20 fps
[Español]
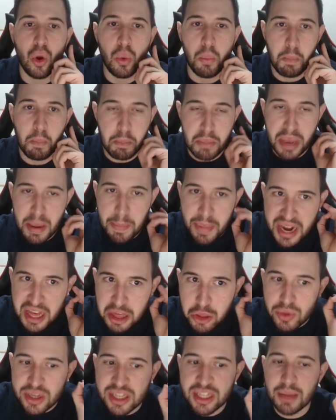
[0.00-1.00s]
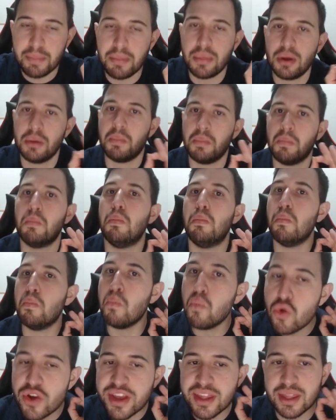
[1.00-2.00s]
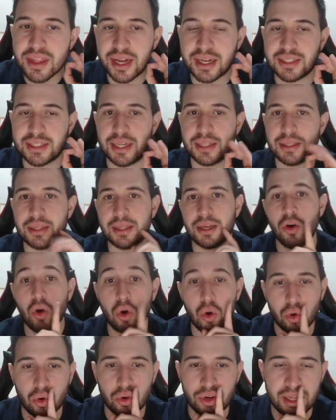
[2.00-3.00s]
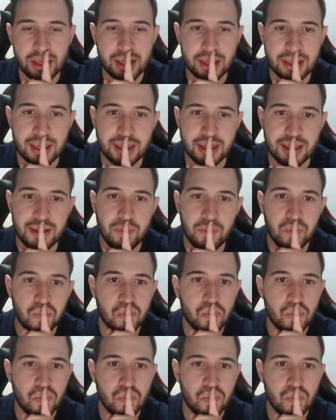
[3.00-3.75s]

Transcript: Me parece un ítem muy interesante. Ojo con el detalle, ¿eh?